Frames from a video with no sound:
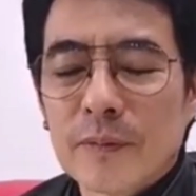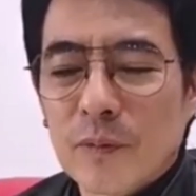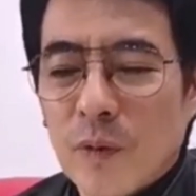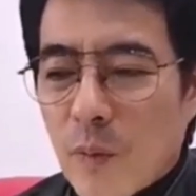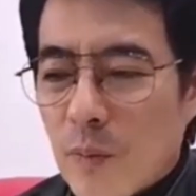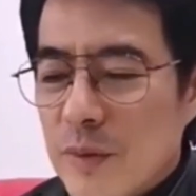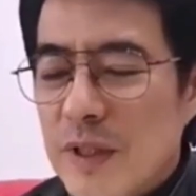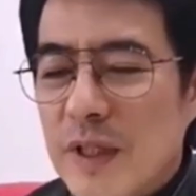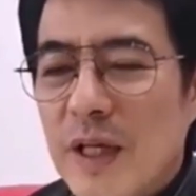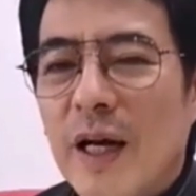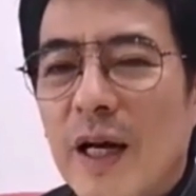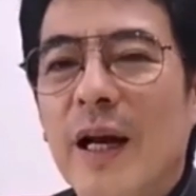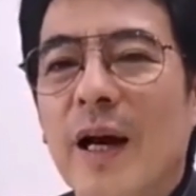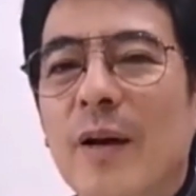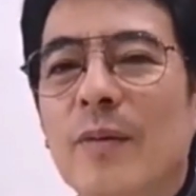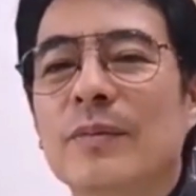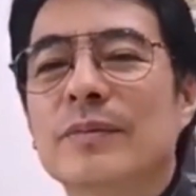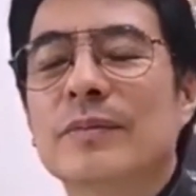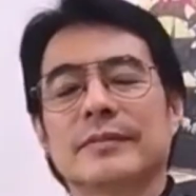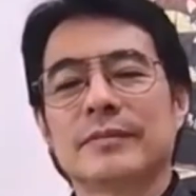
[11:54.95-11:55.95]
ผมเชื่อนะค
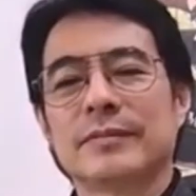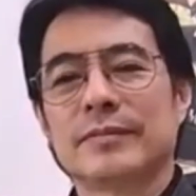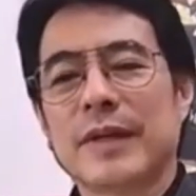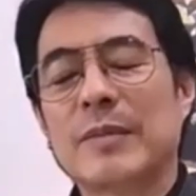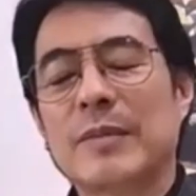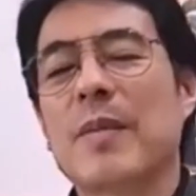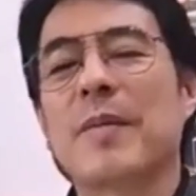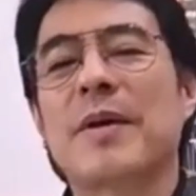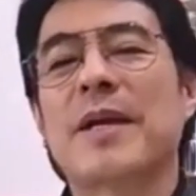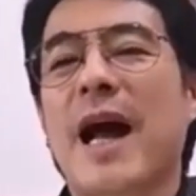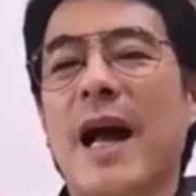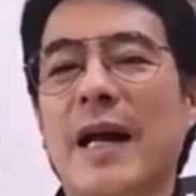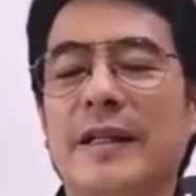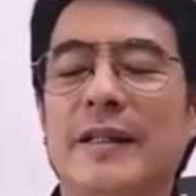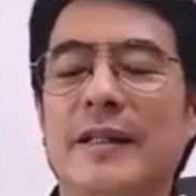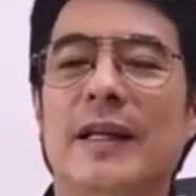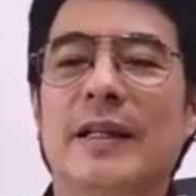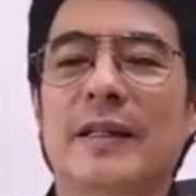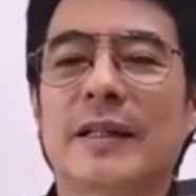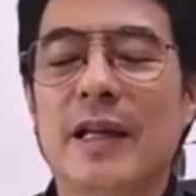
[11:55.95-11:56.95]
รับเป็นไปไม่ได้ที่
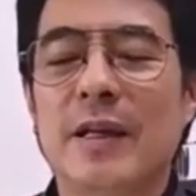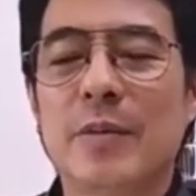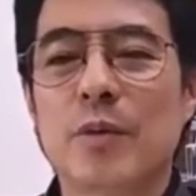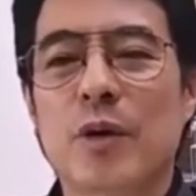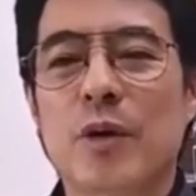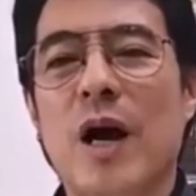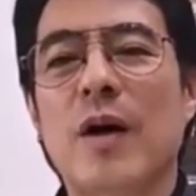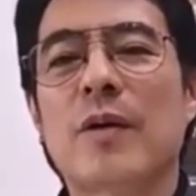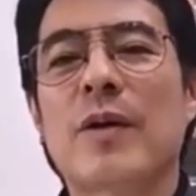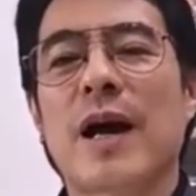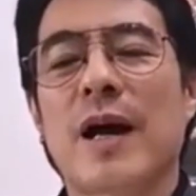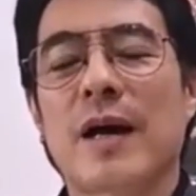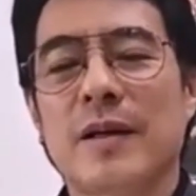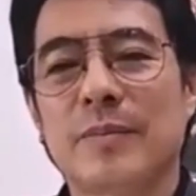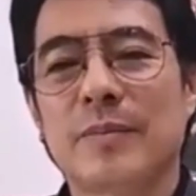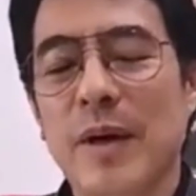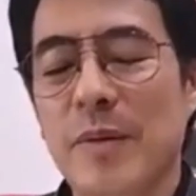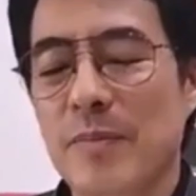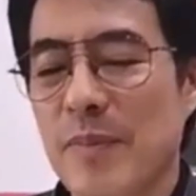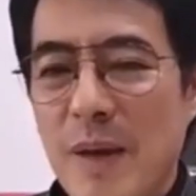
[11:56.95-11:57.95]
อาจารย์เต้จะอยู่ก้าวหน้า
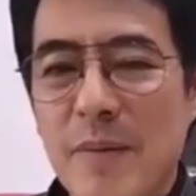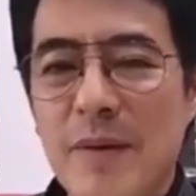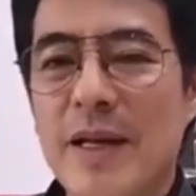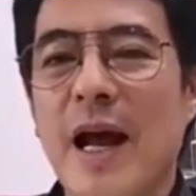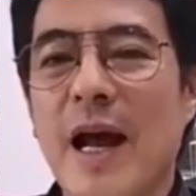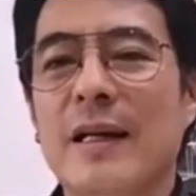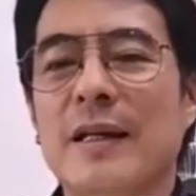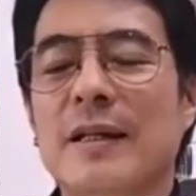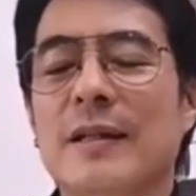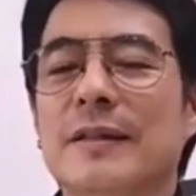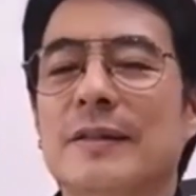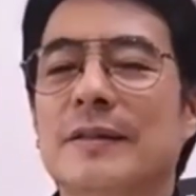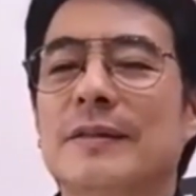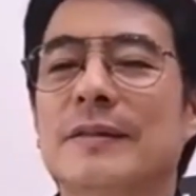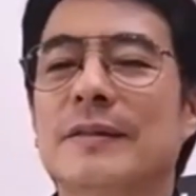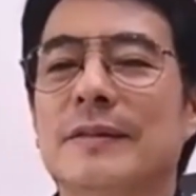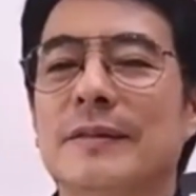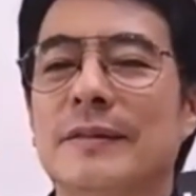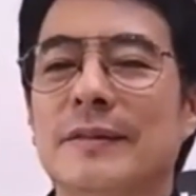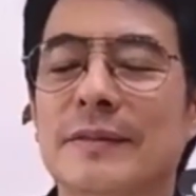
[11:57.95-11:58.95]
เป็นไปไม่ได้เลย
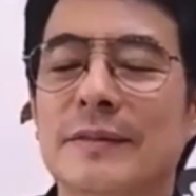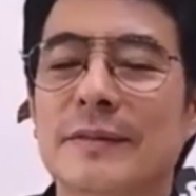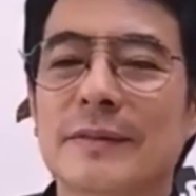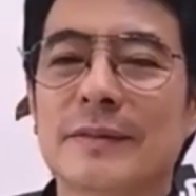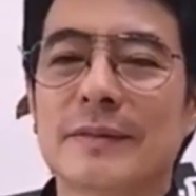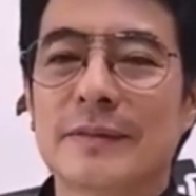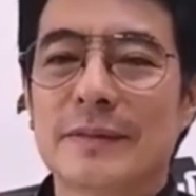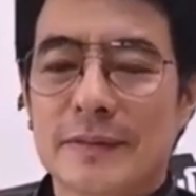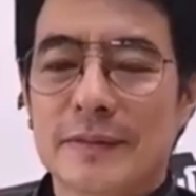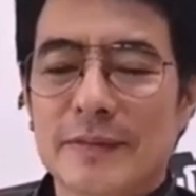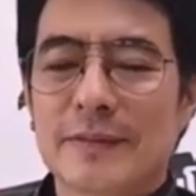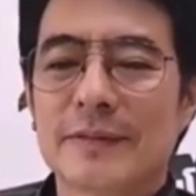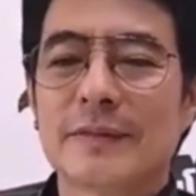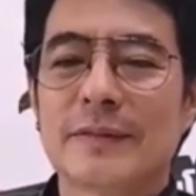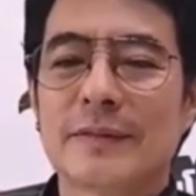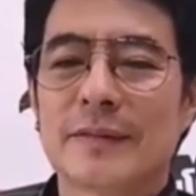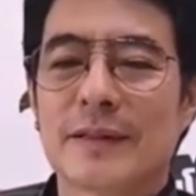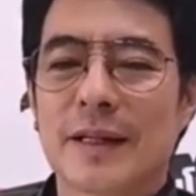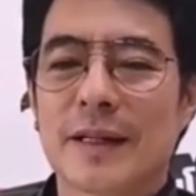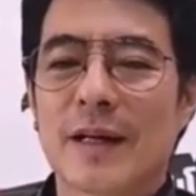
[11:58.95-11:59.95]

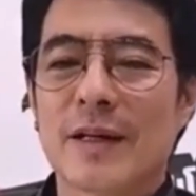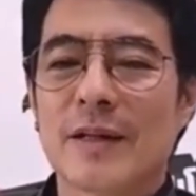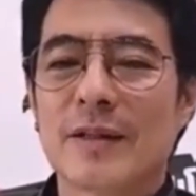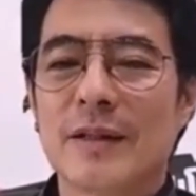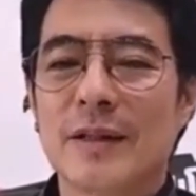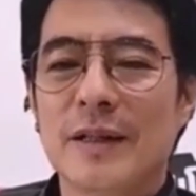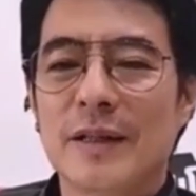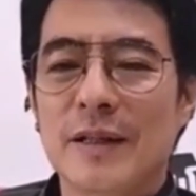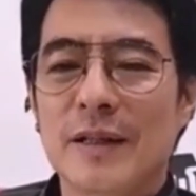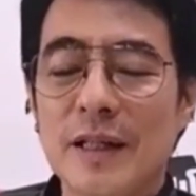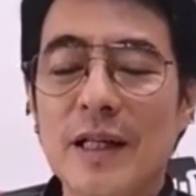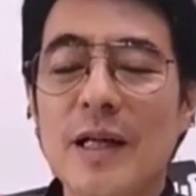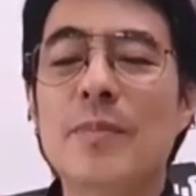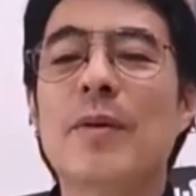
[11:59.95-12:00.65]
นะลื